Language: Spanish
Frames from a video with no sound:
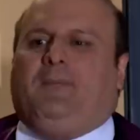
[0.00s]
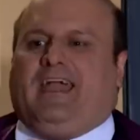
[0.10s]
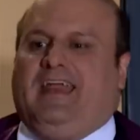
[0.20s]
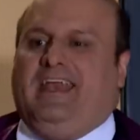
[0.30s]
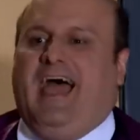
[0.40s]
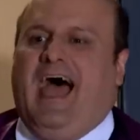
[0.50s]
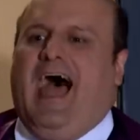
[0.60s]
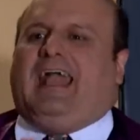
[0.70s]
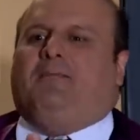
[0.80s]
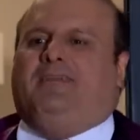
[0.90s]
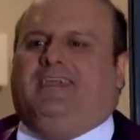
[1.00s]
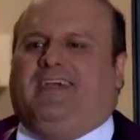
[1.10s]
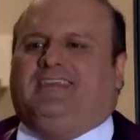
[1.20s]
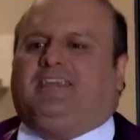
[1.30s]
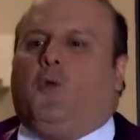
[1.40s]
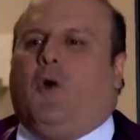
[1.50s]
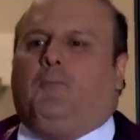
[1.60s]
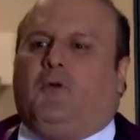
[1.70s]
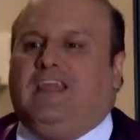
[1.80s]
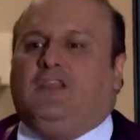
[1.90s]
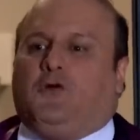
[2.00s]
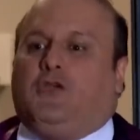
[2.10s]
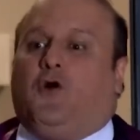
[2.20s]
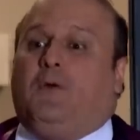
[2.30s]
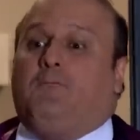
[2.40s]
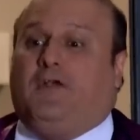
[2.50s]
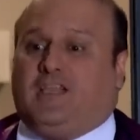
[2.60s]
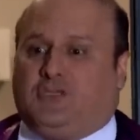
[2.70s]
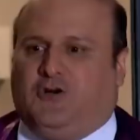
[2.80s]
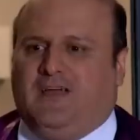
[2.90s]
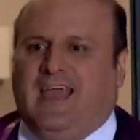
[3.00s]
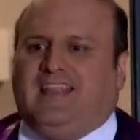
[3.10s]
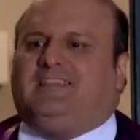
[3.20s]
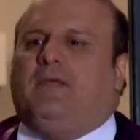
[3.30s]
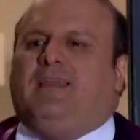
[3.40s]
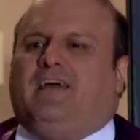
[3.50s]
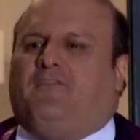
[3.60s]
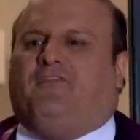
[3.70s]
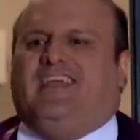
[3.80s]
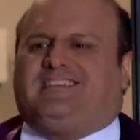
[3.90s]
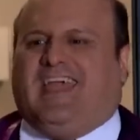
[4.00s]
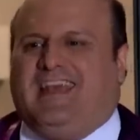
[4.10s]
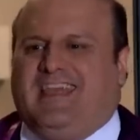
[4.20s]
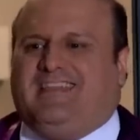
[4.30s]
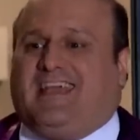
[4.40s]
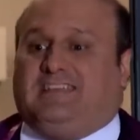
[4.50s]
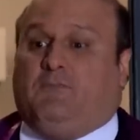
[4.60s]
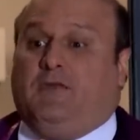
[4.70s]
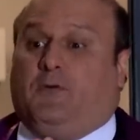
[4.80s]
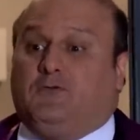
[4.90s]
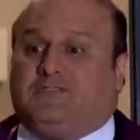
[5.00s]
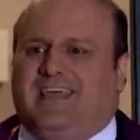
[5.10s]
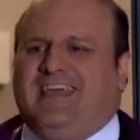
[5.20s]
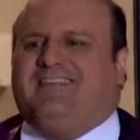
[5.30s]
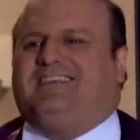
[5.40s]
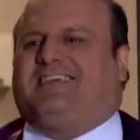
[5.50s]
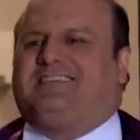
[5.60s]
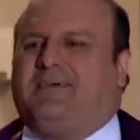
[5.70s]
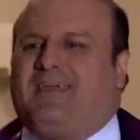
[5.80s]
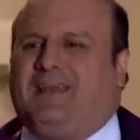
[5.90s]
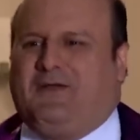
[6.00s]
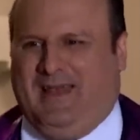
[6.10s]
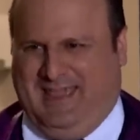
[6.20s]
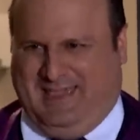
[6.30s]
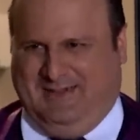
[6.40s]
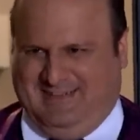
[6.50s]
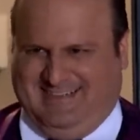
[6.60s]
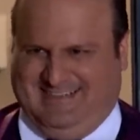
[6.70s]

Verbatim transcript: Macarena, acaba de llegar ese guapo y lindo y joven bonachón de mirada fresca y linda que se muere por usted desde que estaba en el colegio.